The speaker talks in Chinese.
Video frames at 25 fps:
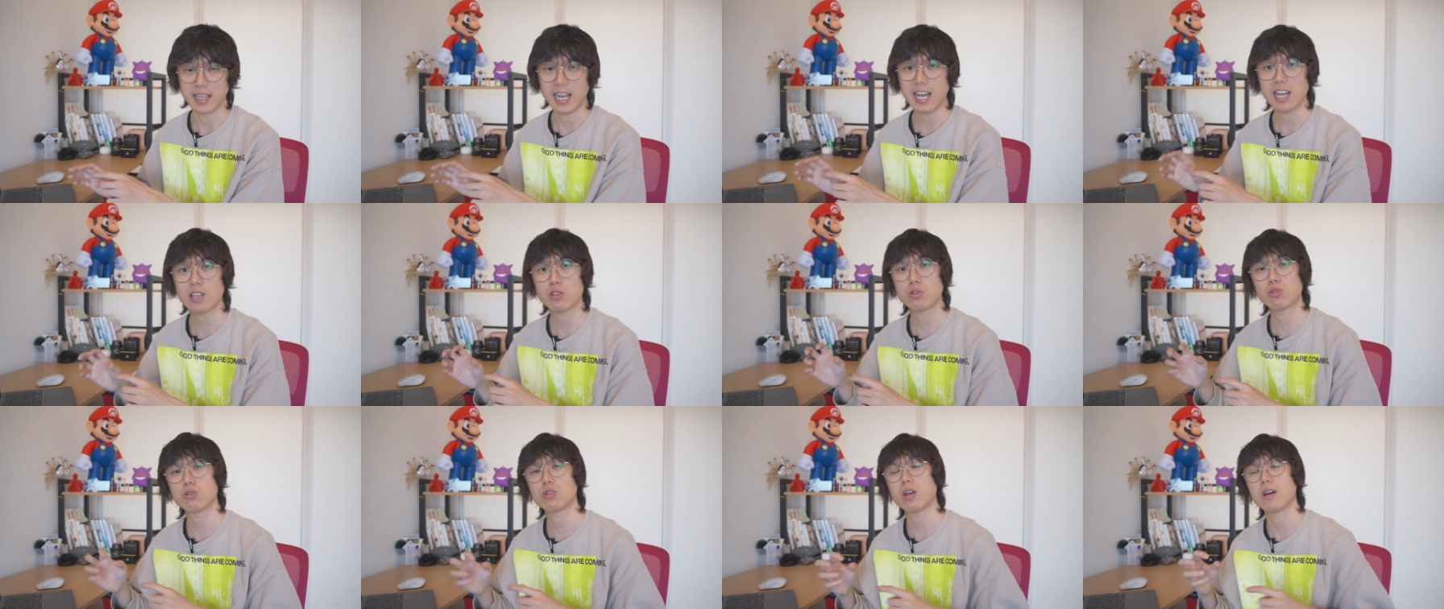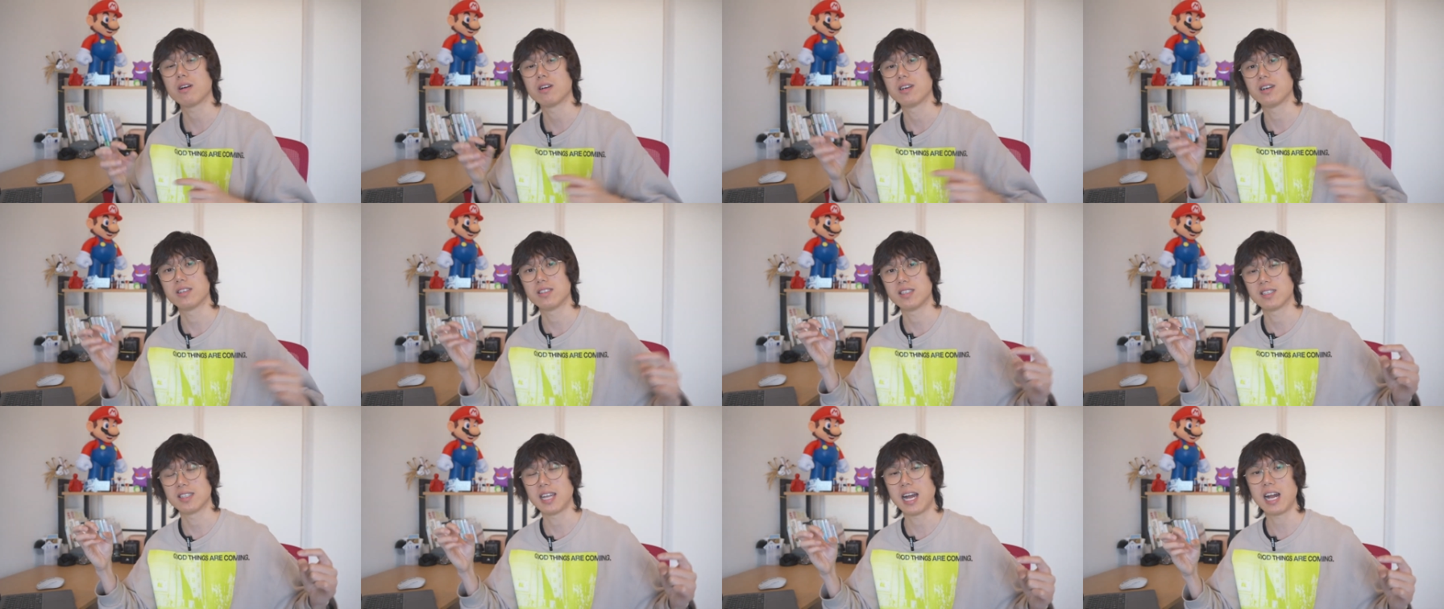它需要
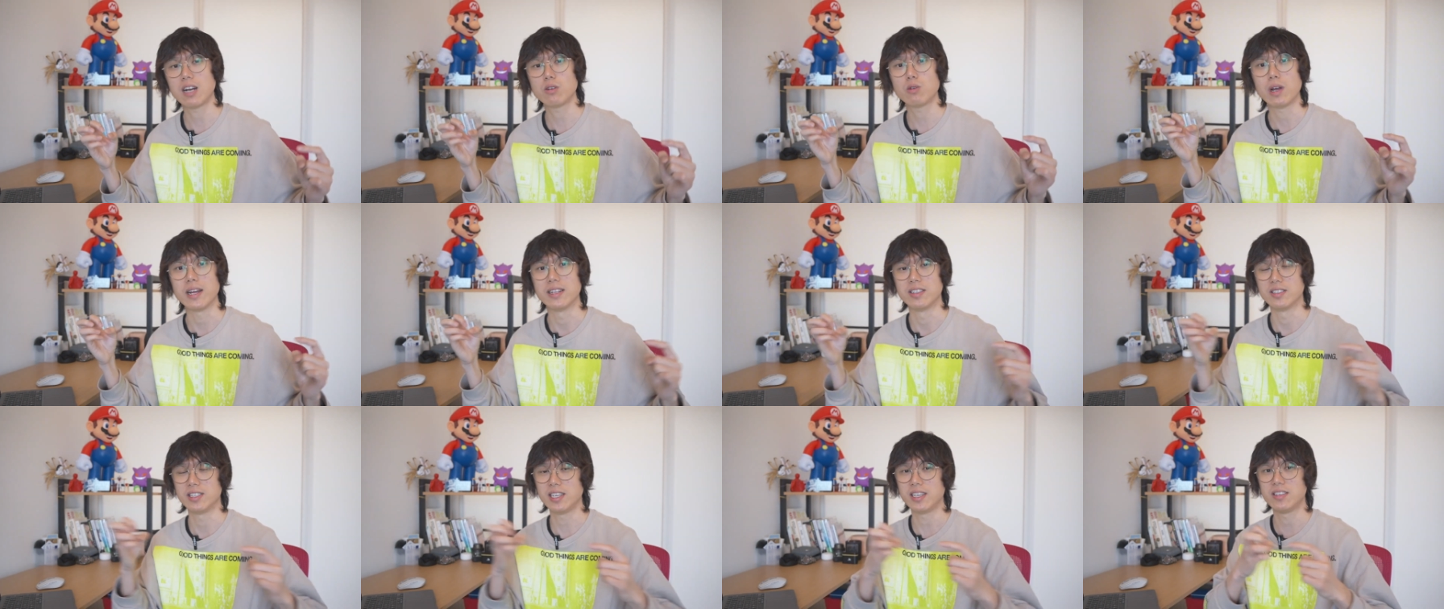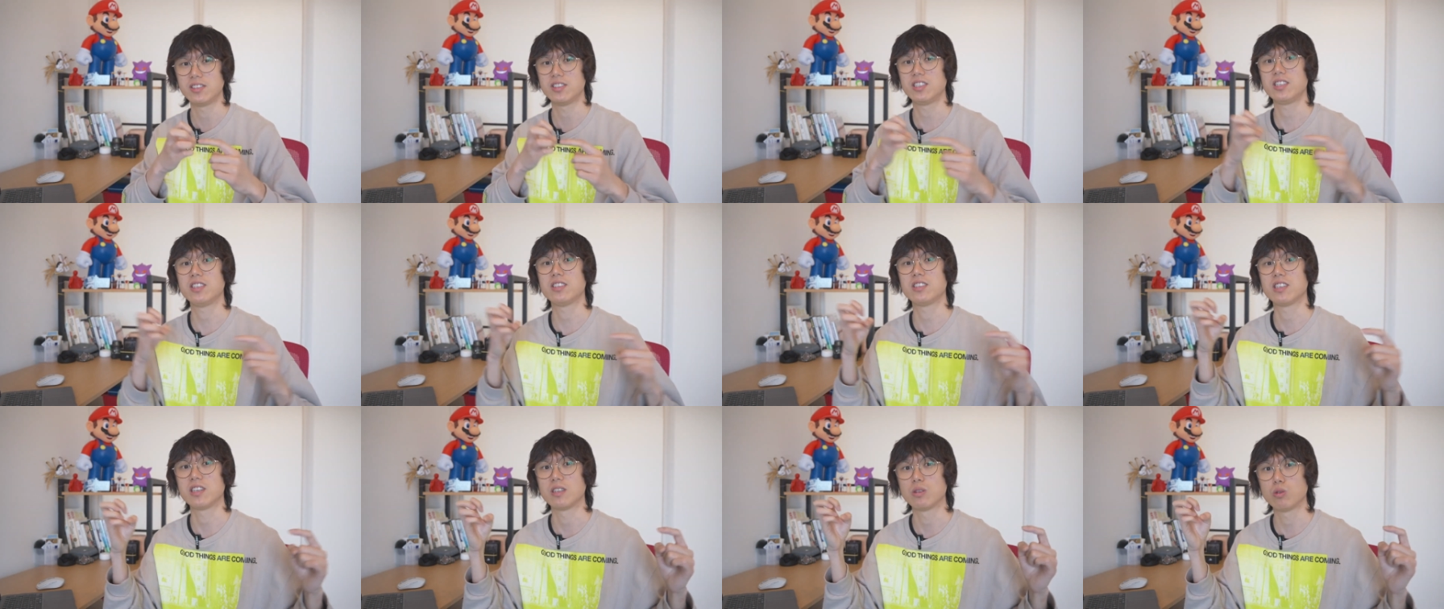和其他软件
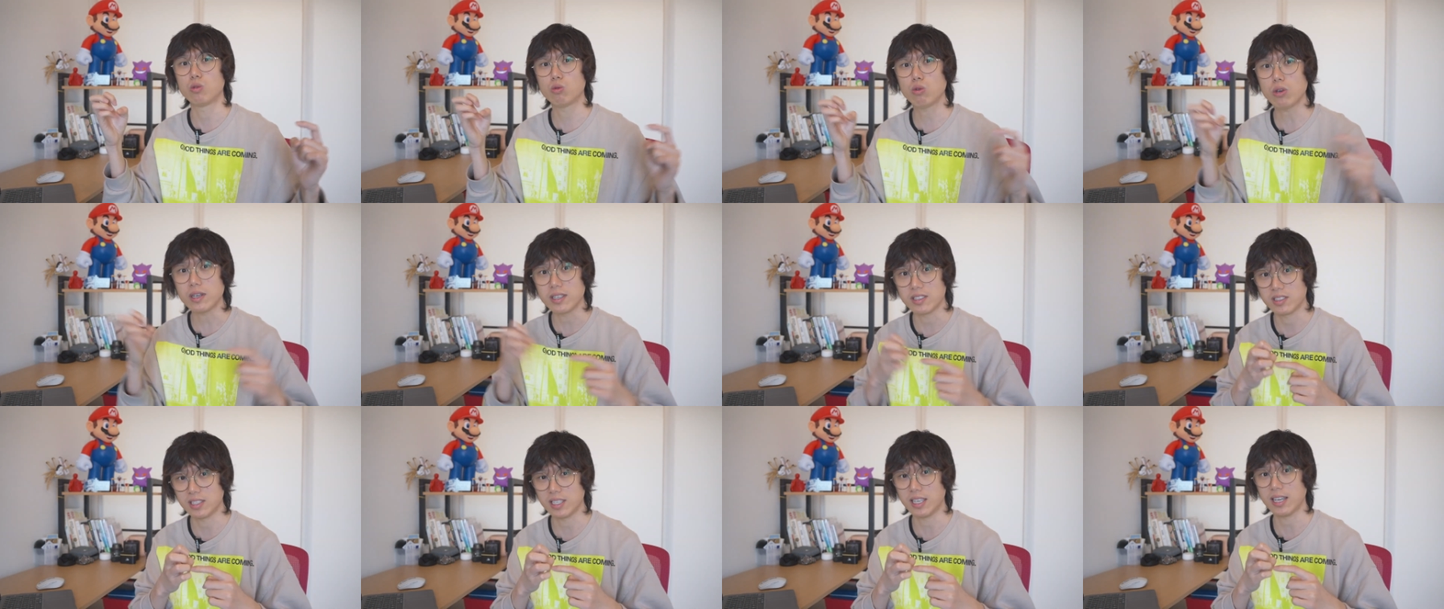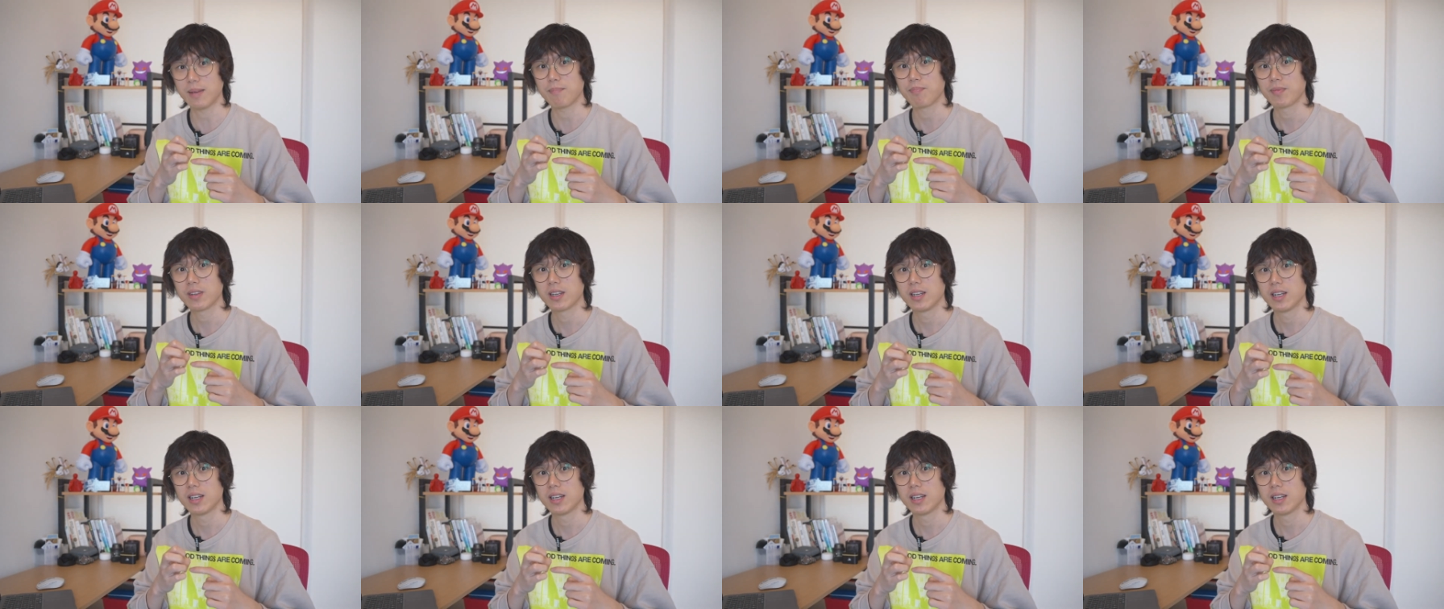进行对接。